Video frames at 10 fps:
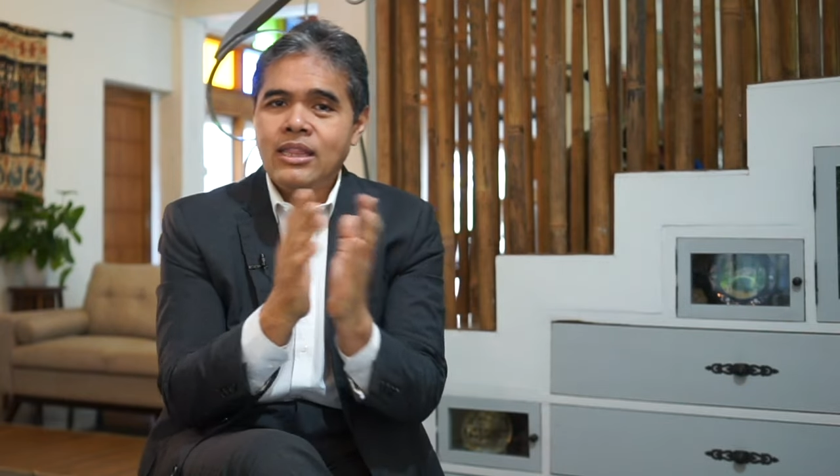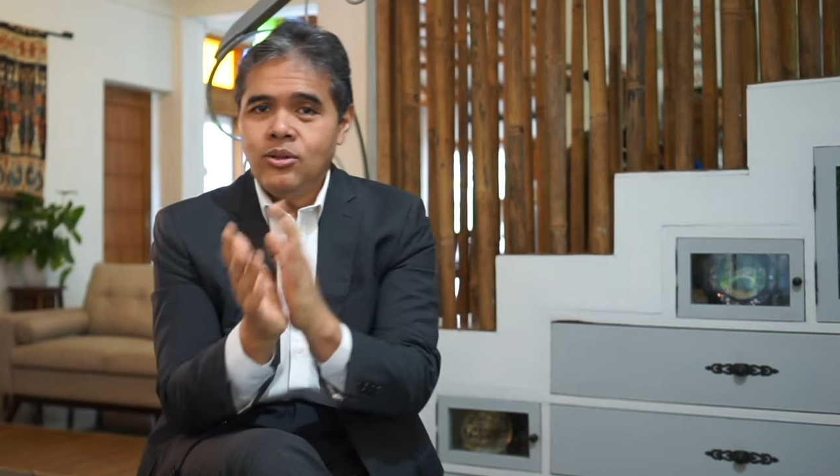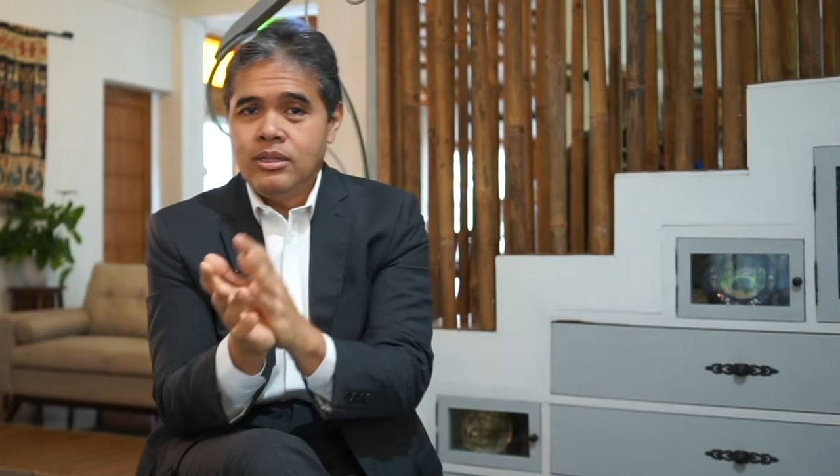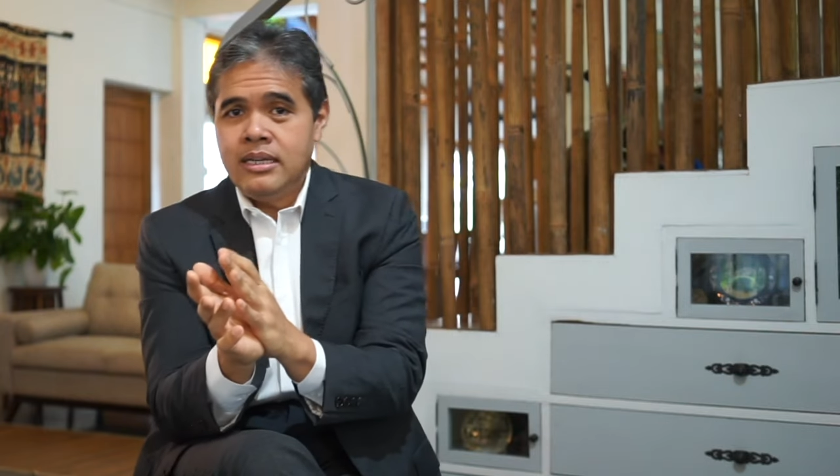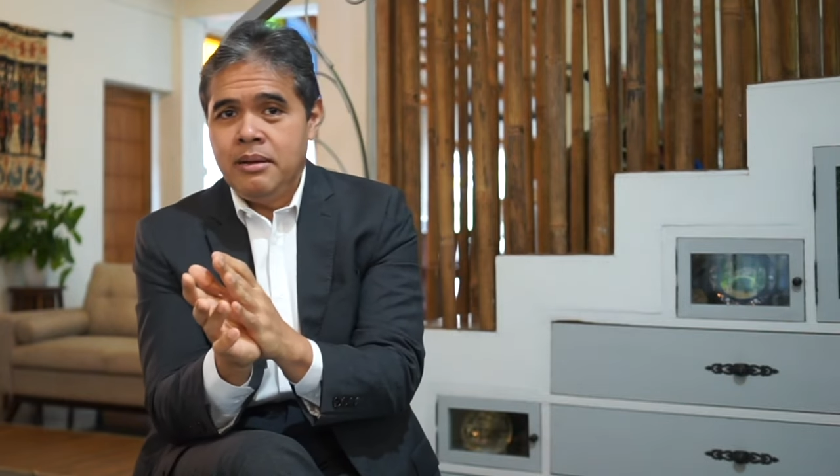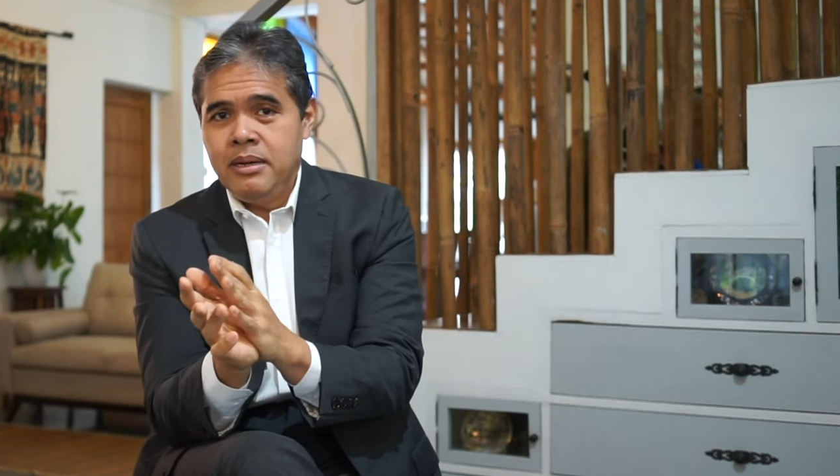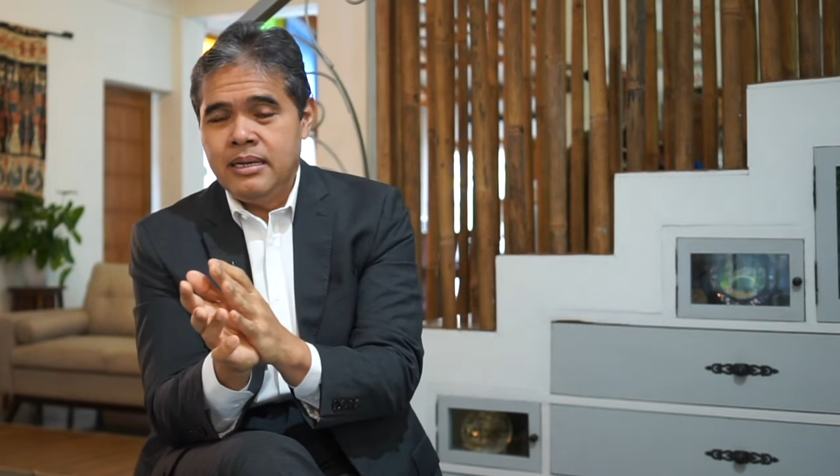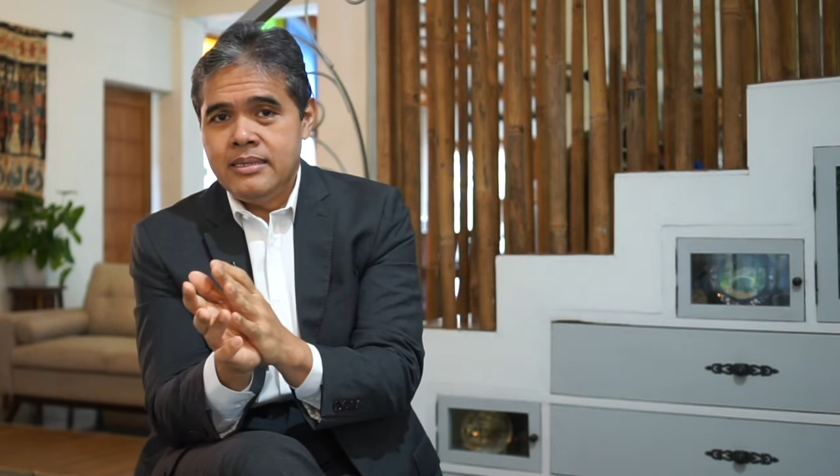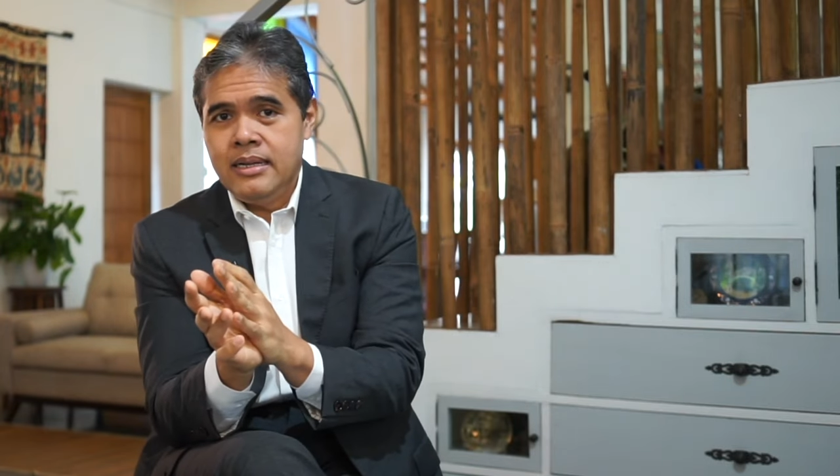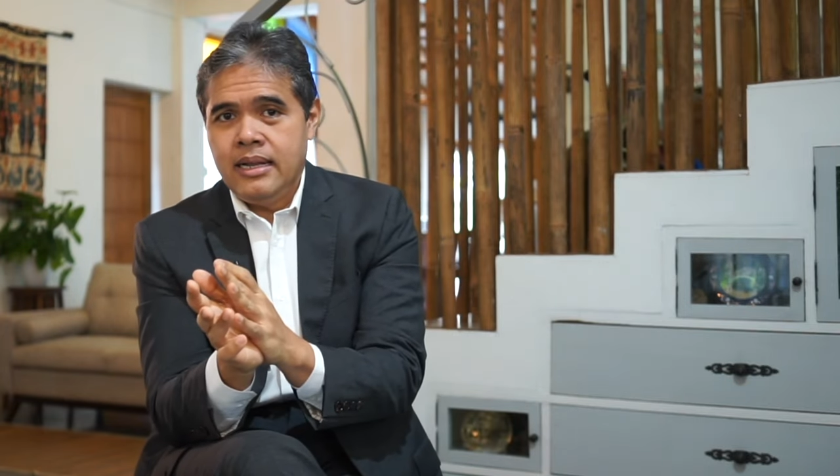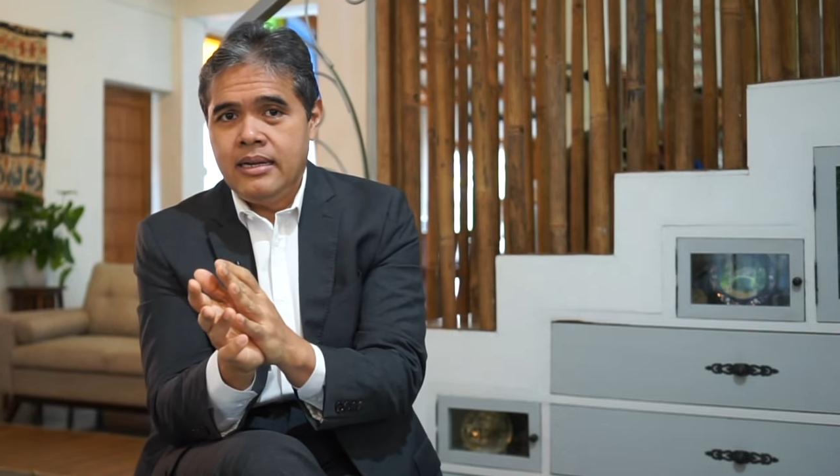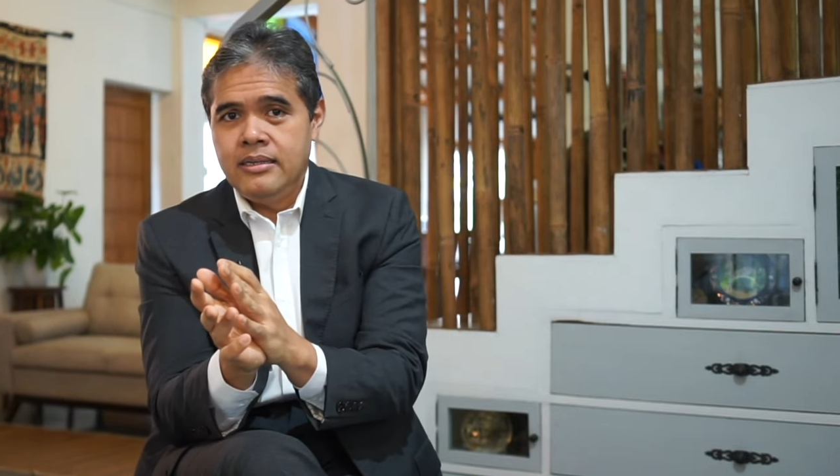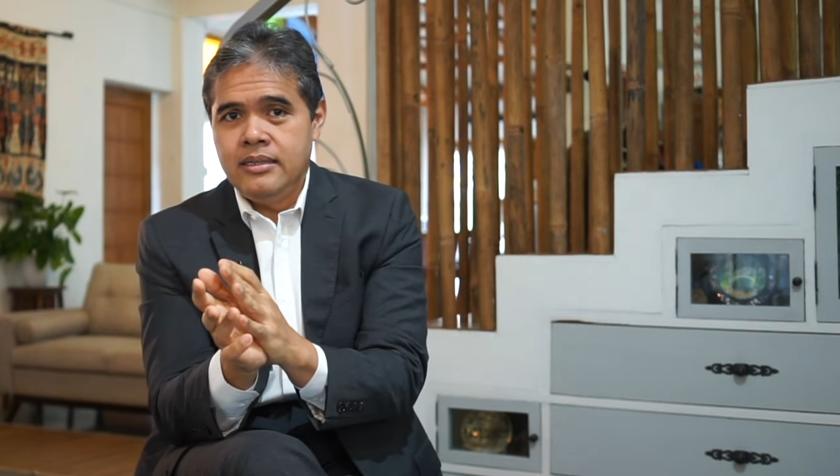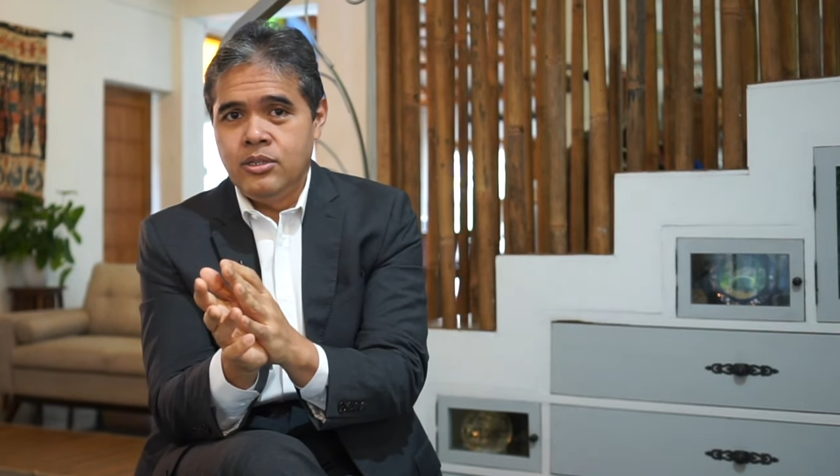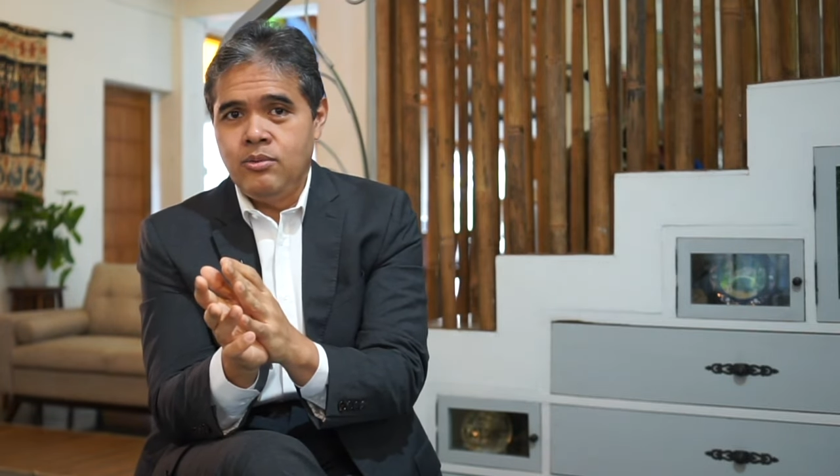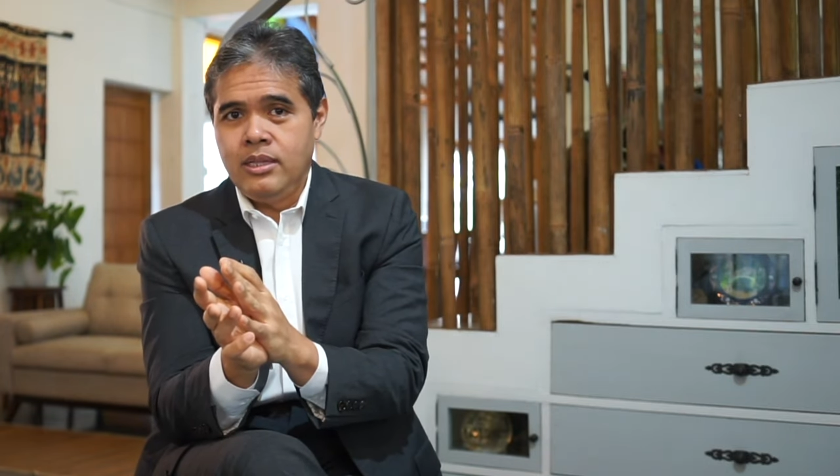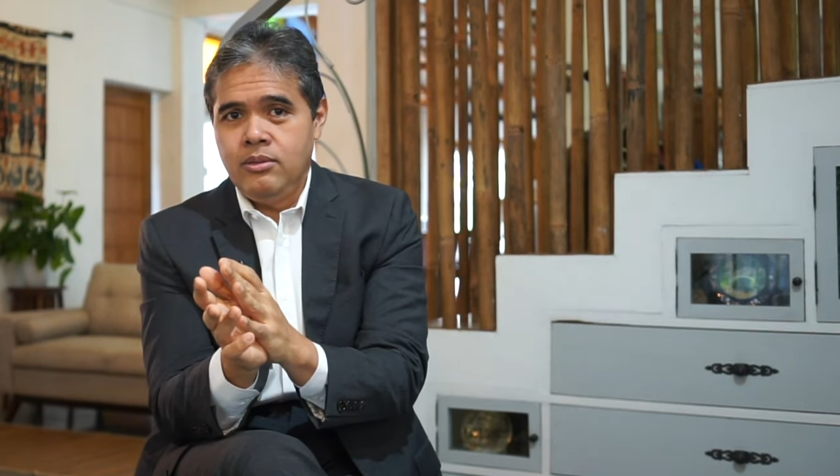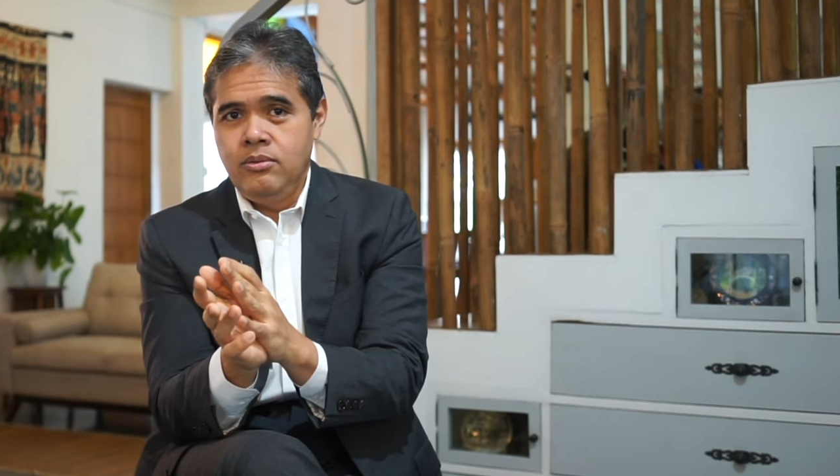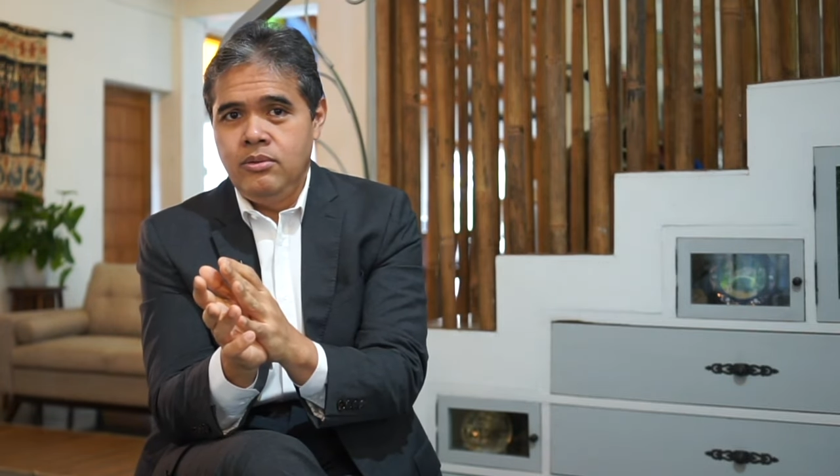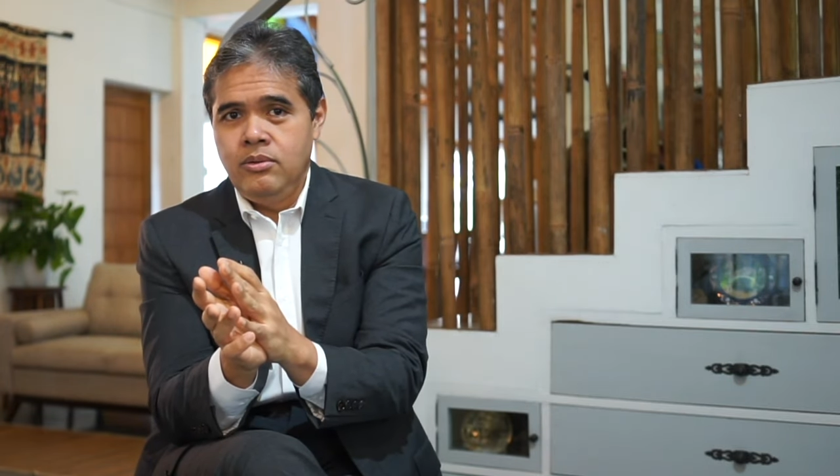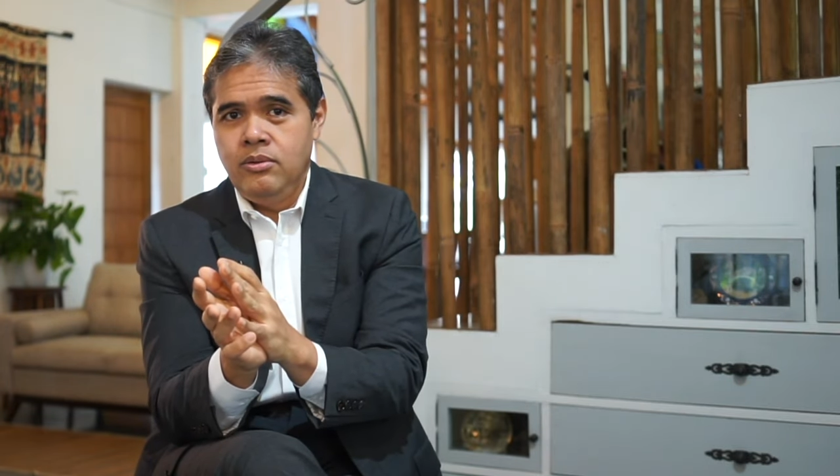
atau tidak mengerjakan sesuatu,